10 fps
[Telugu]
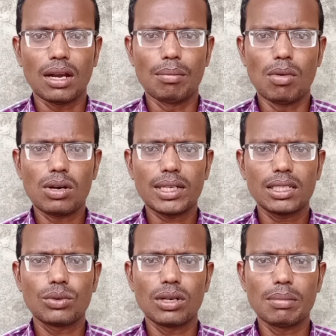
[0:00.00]
ఆ
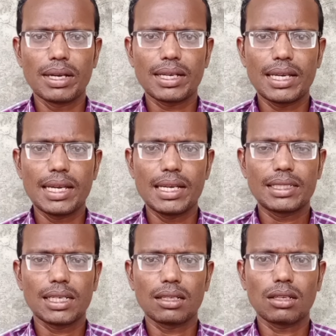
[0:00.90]
మోటార్స్ కూడా మనకి
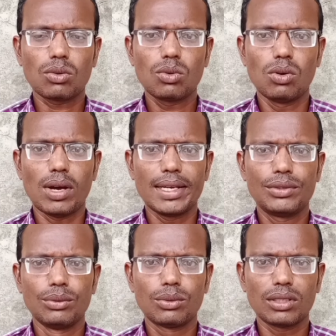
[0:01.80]
చాలా తక్కువ
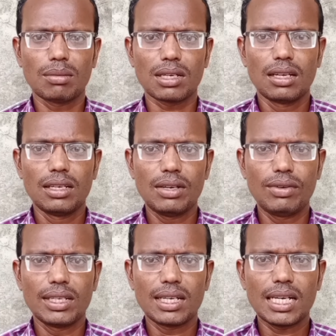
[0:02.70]
నాయిస్ ఉంటుందన్నమాట ఈ
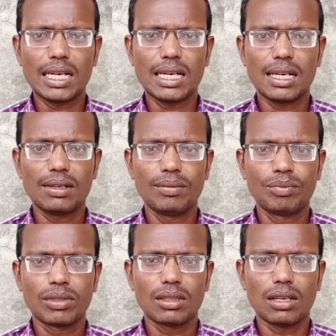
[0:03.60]
విధంగా
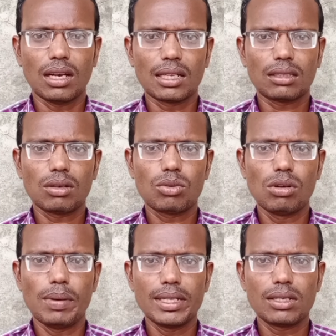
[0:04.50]
ఆ
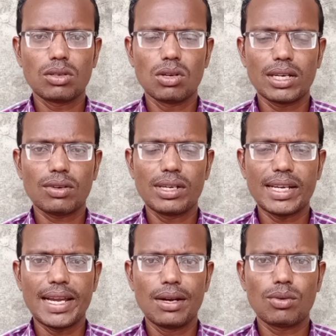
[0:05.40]
తక్కువ బడ్జెట్లో
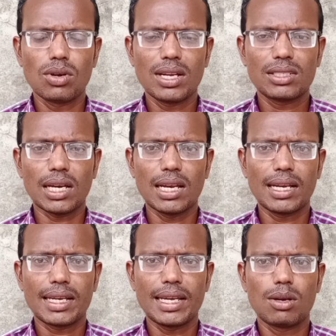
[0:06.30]
ఉన్నటువంటి ఎయిర్ కూలర్స్
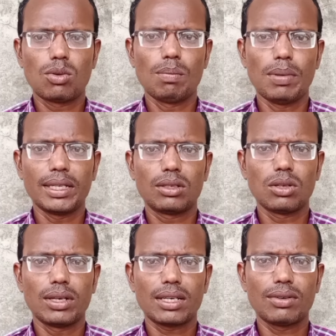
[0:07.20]
అలాగే ఎక్కువ
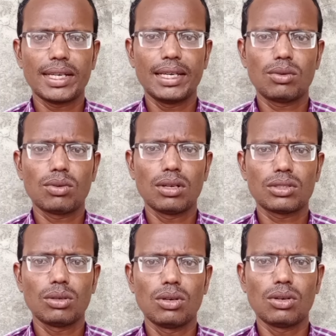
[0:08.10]
బడ్జెట్లో ఉన్నటువంటి ఎయిర్
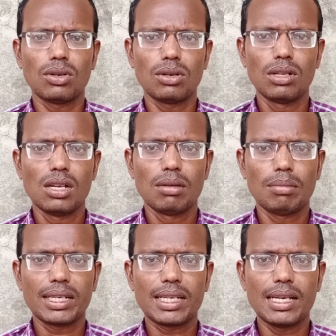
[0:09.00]
కూలర్స్లో
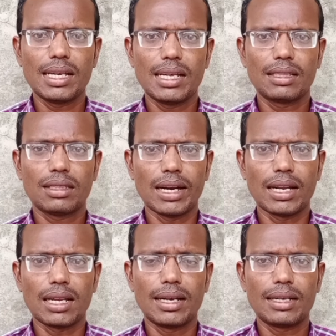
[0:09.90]
మనకి
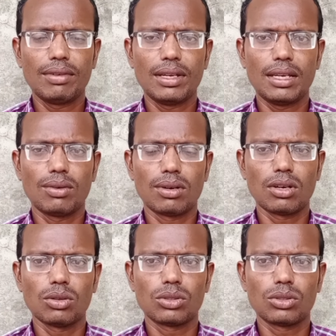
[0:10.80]
తేడాలు అనేటివి ఉండడం